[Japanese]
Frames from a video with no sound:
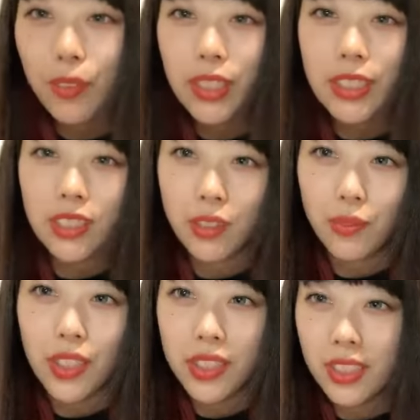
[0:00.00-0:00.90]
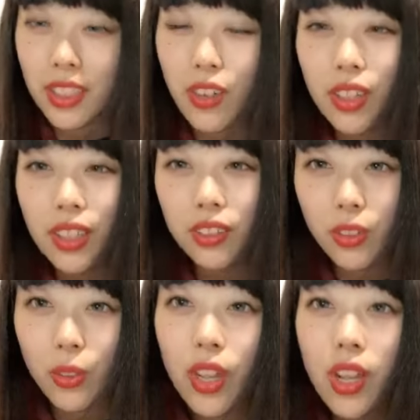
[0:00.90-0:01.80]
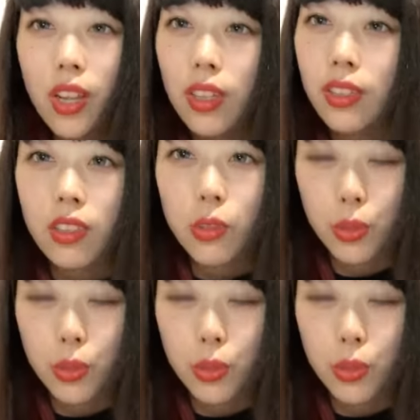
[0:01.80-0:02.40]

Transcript: 万歳ジャパン石川県の伝